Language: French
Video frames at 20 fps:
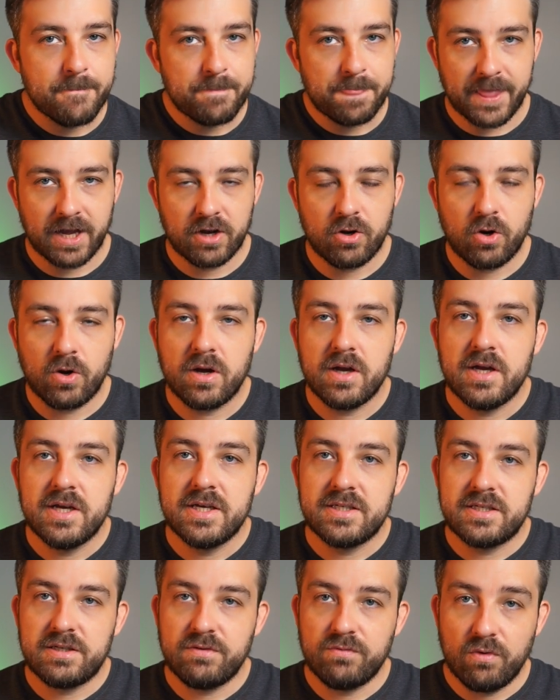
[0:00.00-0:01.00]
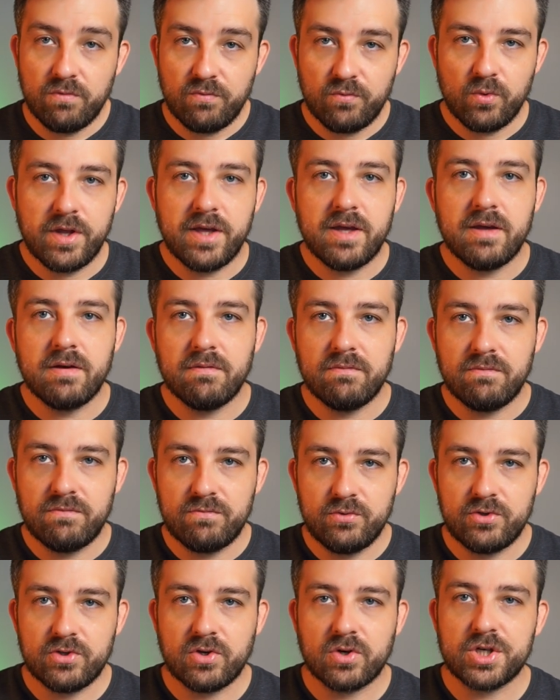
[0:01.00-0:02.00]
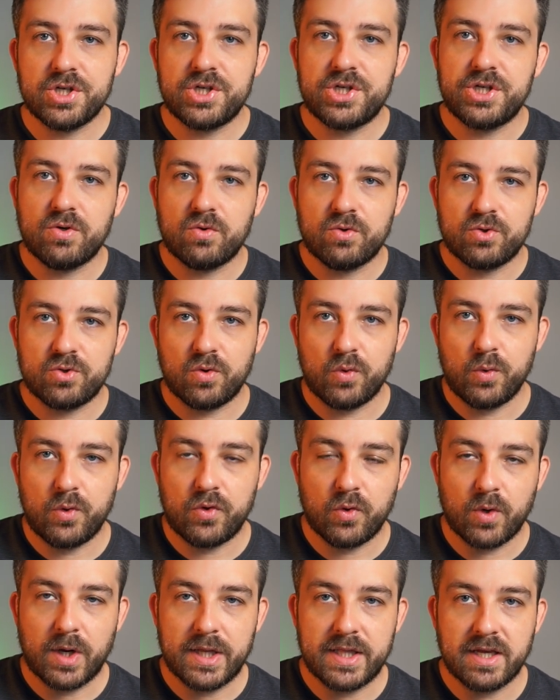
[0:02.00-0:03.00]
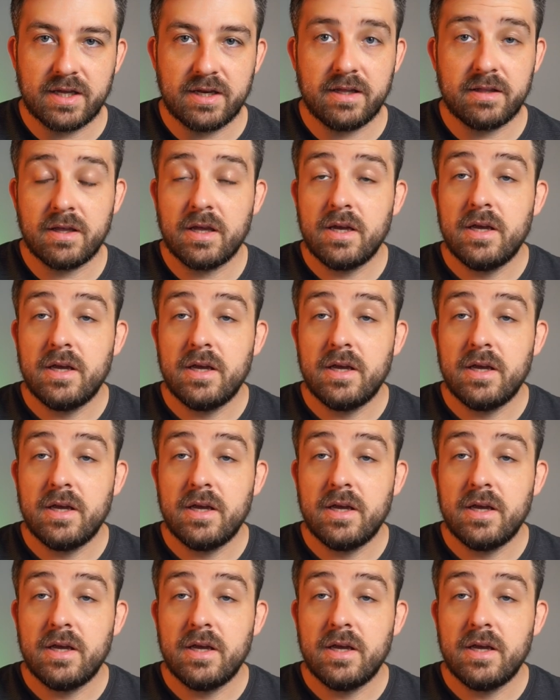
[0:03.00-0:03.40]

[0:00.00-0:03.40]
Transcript: D'accord Si vous voulez vous enrichir aujourd'hui sur Internet,